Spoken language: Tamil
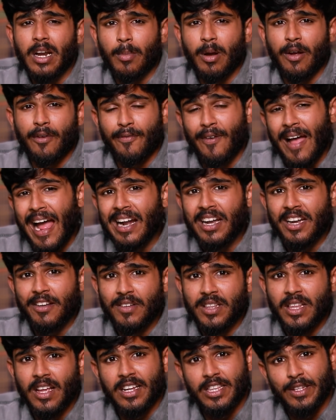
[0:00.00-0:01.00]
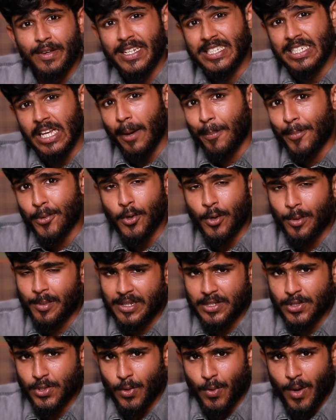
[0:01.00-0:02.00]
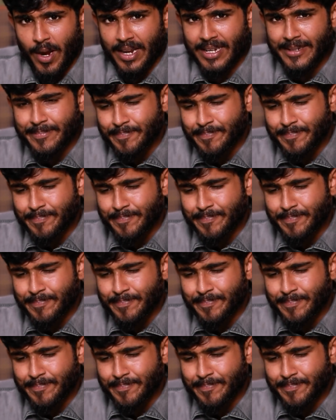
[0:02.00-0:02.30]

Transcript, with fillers: நமக்கு ஃபேட்டை வந்து அதுவே சாப்பிடும் அப்படின்னு சொல்லுவாங்க